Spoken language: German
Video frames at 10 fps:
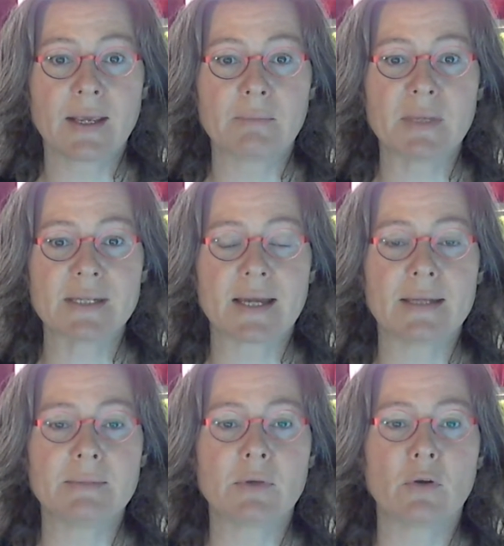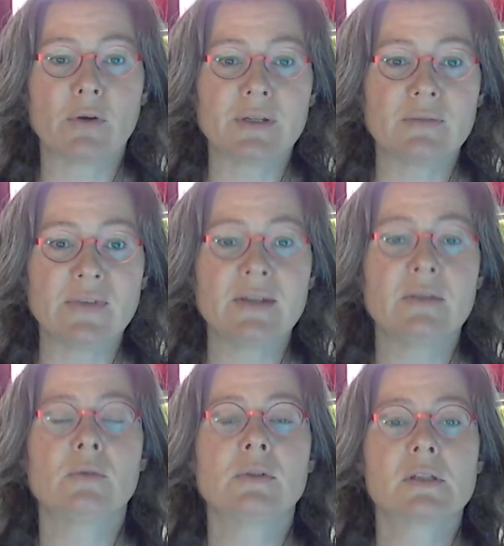mit einem neuen
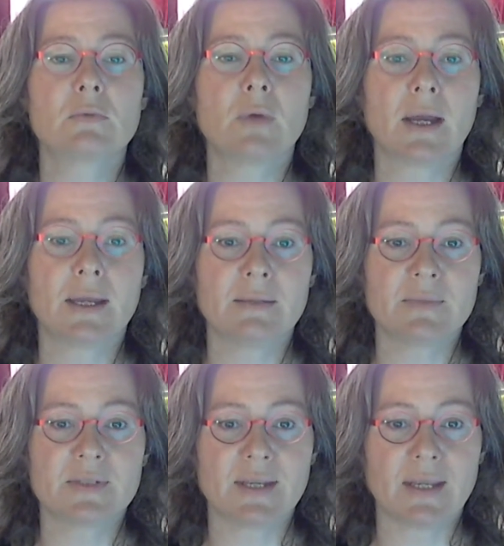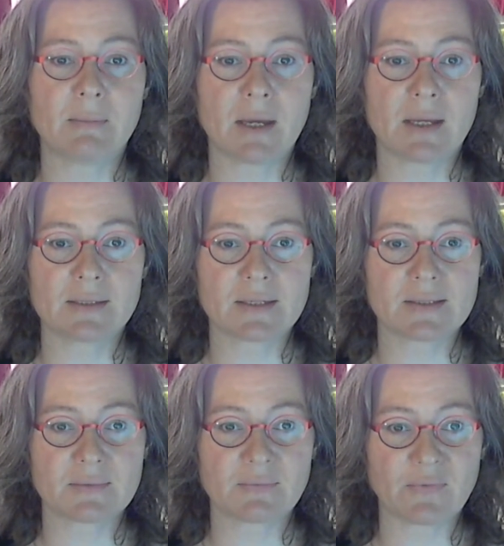Video zu einem Thema,
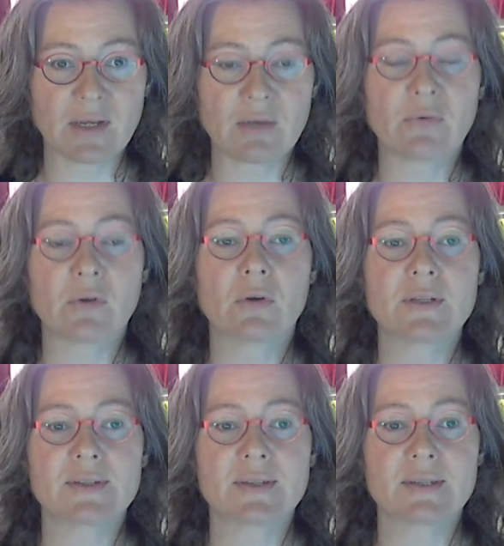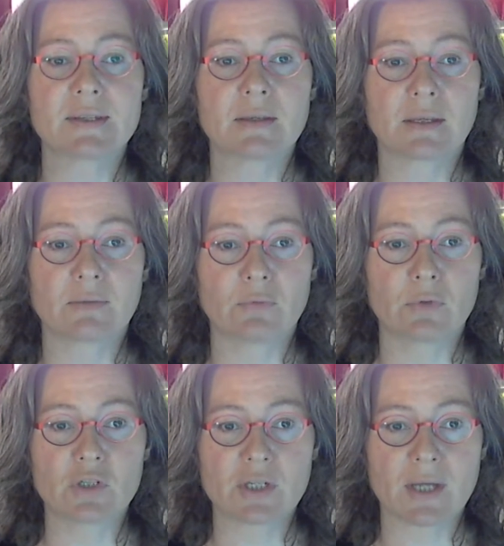das viele von euch sich
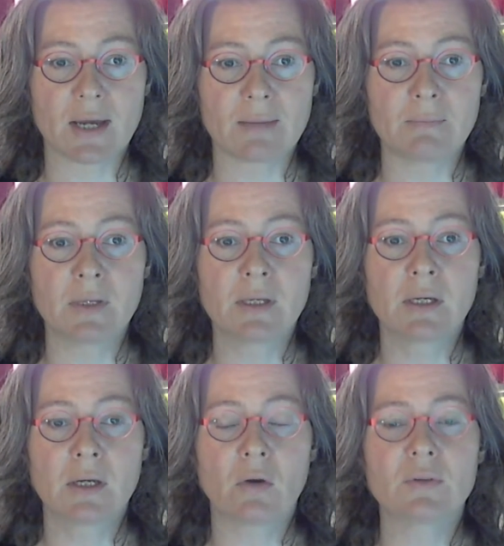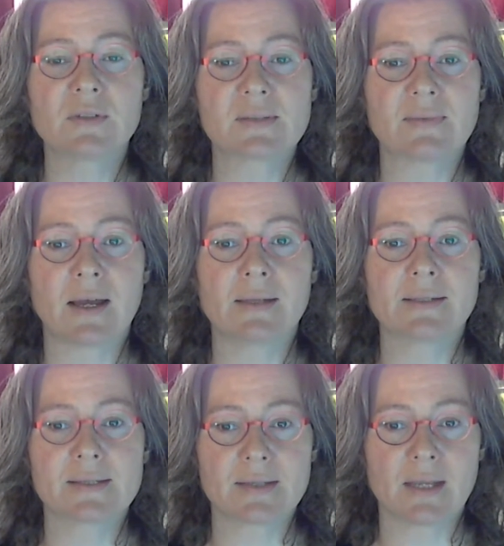gewünscht haben, und zwar
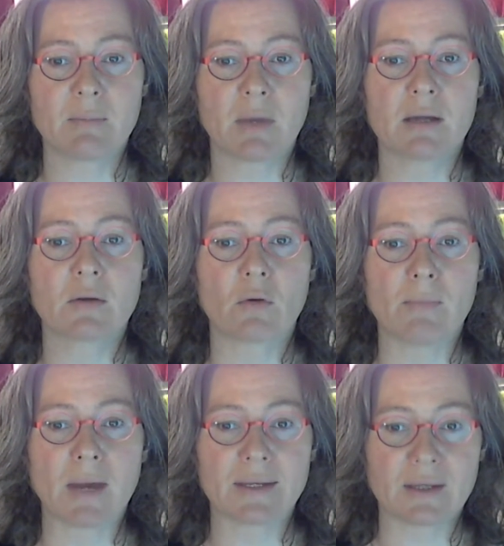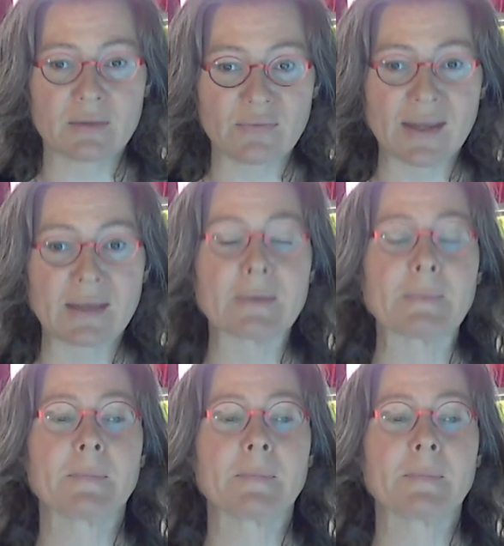das Thema Romananfänge.